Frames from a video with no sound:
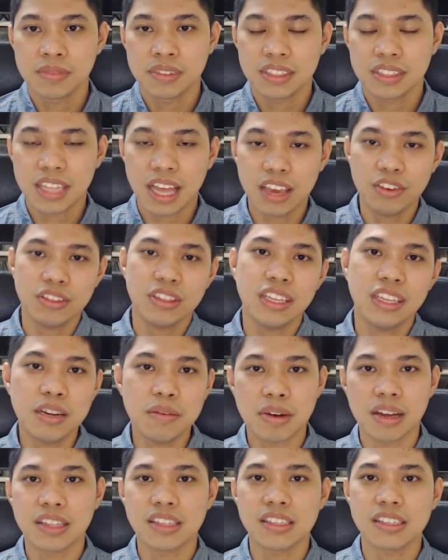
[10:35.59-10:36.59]
tayo din
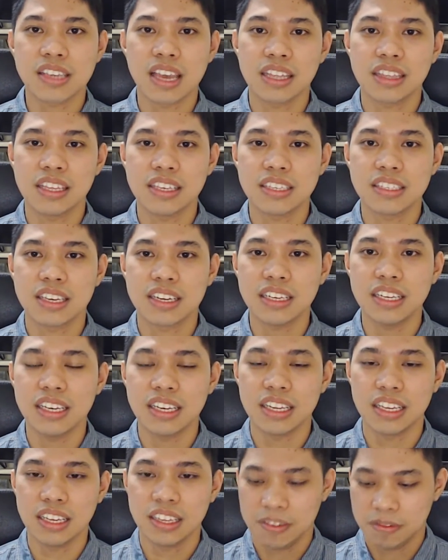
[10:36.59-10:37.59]
naman sa ating
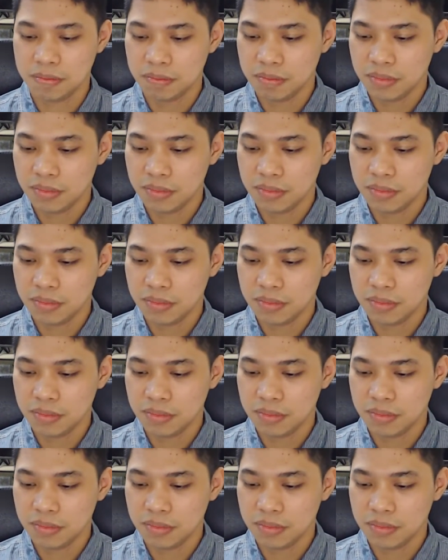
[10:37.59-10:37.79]
sarili